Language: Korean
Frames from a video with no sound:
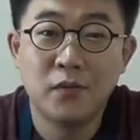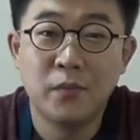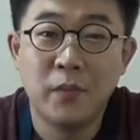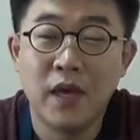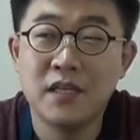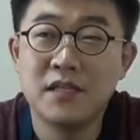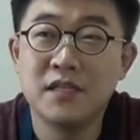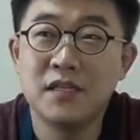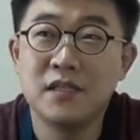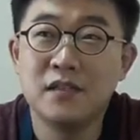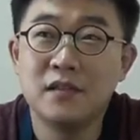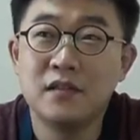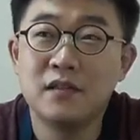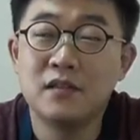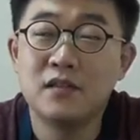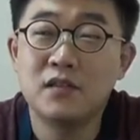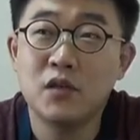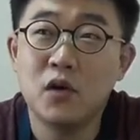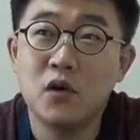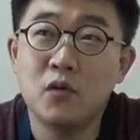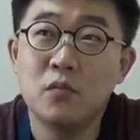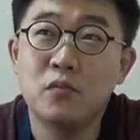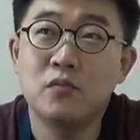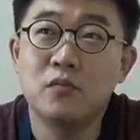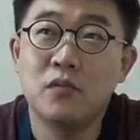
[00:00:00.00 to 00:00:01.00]
그 매진
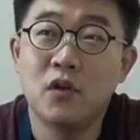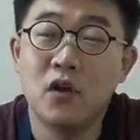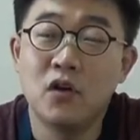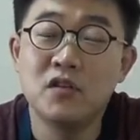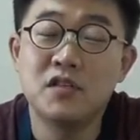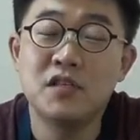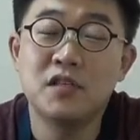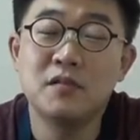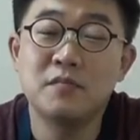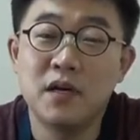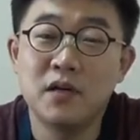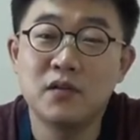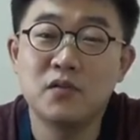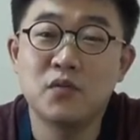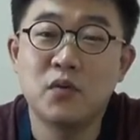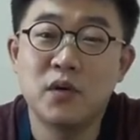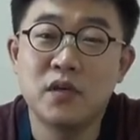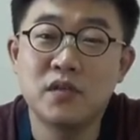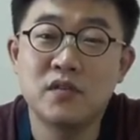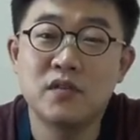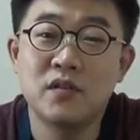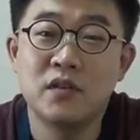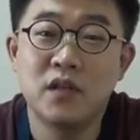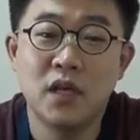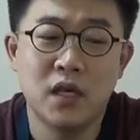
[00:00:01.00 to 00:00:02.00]
첫 런칭
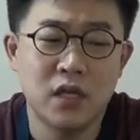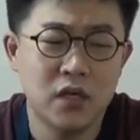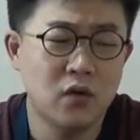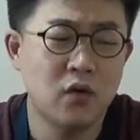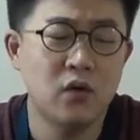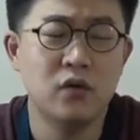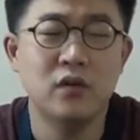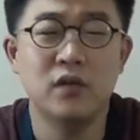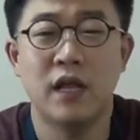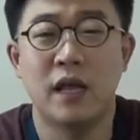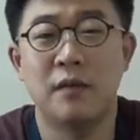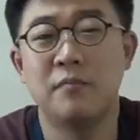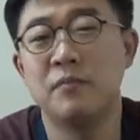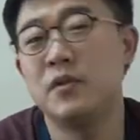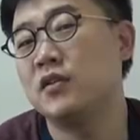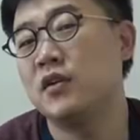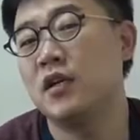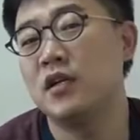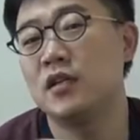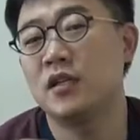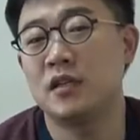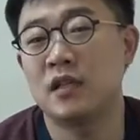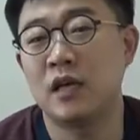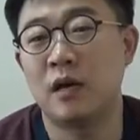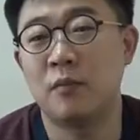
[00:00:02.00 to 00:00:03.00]
방송 했을 때 이거를
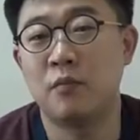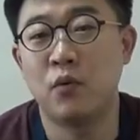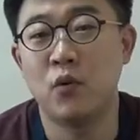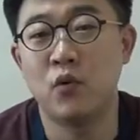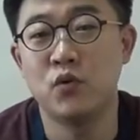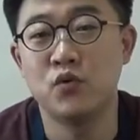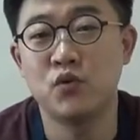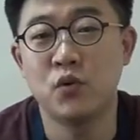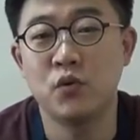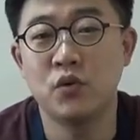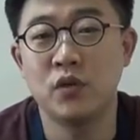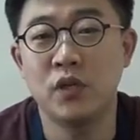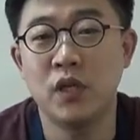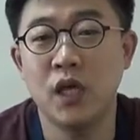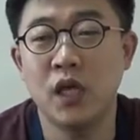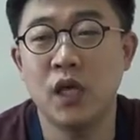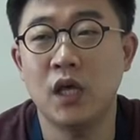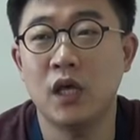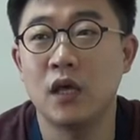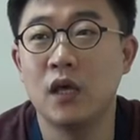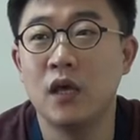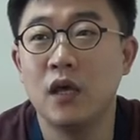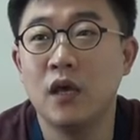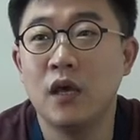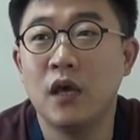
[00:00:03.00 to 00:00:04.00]
MD들한테 다
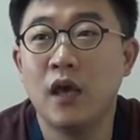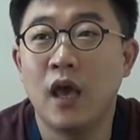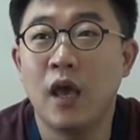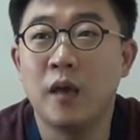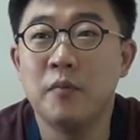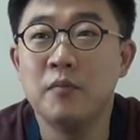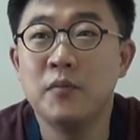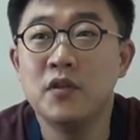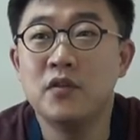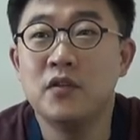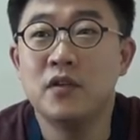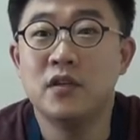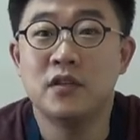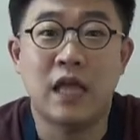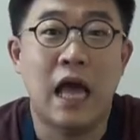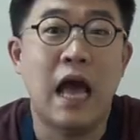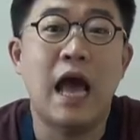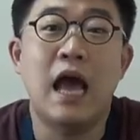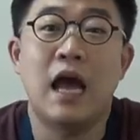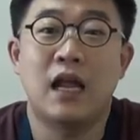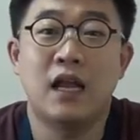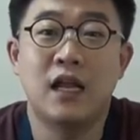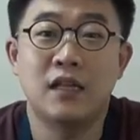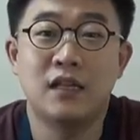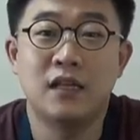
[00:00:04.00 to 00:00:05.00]
보여주는데 MD들이
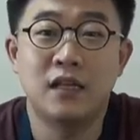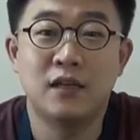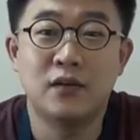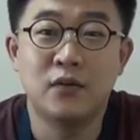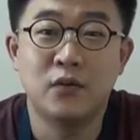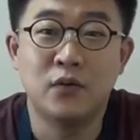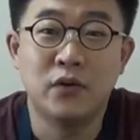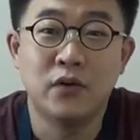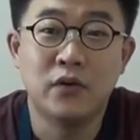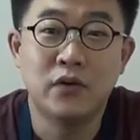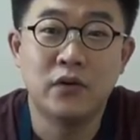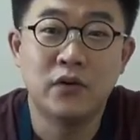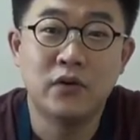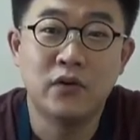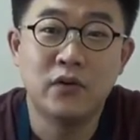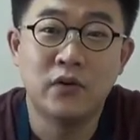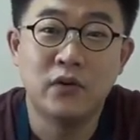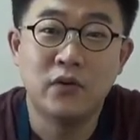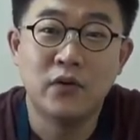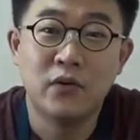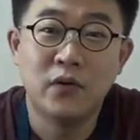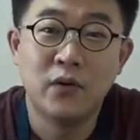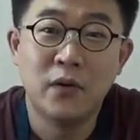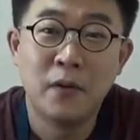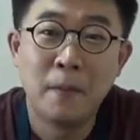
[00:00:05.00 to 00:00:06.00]
다 안 한다는
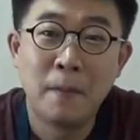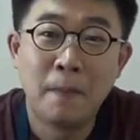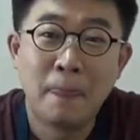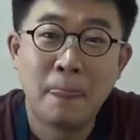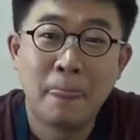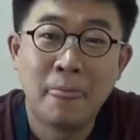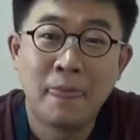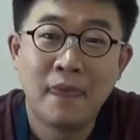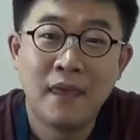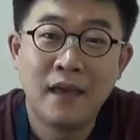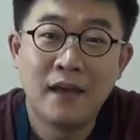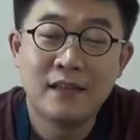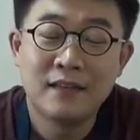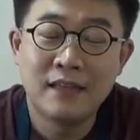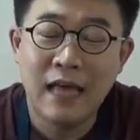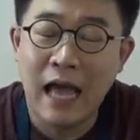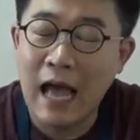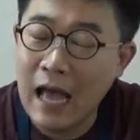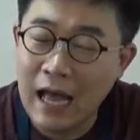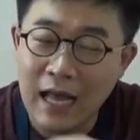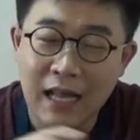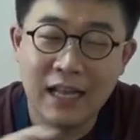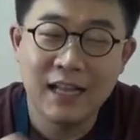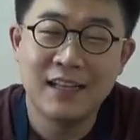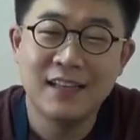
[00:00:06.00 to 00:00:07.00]
거예요.
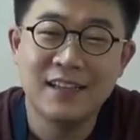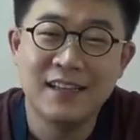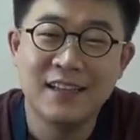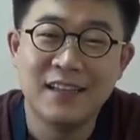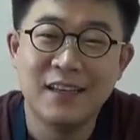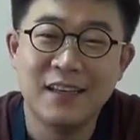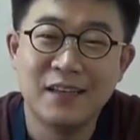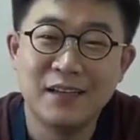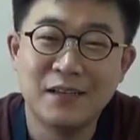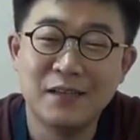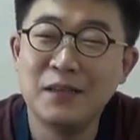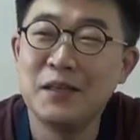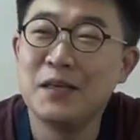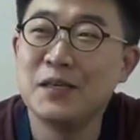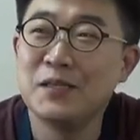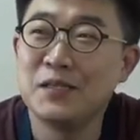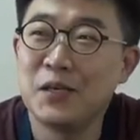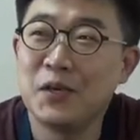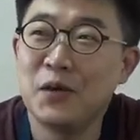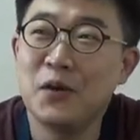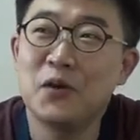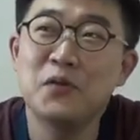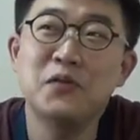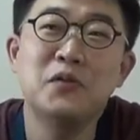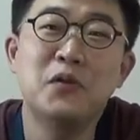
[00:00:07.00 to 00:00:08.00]
다 안 한대. 근데
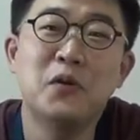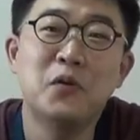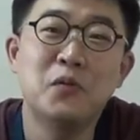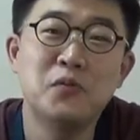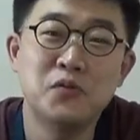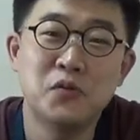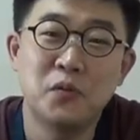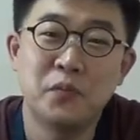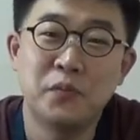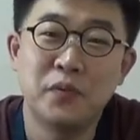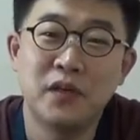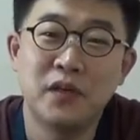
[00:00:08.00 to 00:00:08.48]
이제 현대홈